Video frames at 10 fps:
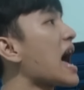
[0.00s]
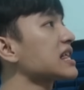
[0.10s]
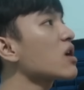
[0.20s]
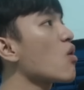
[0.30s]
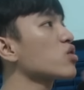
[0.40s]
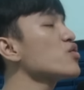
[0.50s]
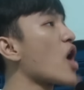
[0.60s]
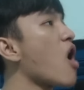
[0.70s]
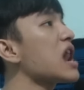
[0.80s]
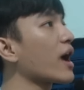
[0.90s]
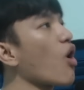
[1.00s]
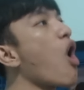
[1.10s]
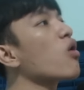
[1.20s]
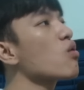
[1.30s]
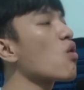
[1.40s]
chắc con chó nhỏ là
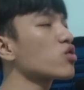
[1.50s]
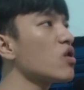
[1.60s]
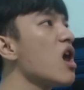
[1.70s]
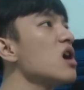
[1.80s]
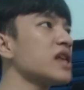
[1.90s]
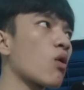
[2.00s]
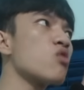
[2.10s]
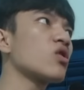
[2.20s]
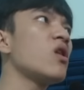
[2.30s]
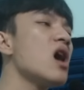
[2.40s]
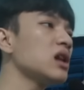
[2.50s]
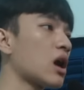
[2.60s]
con của con chó lớn, và con chó lớn là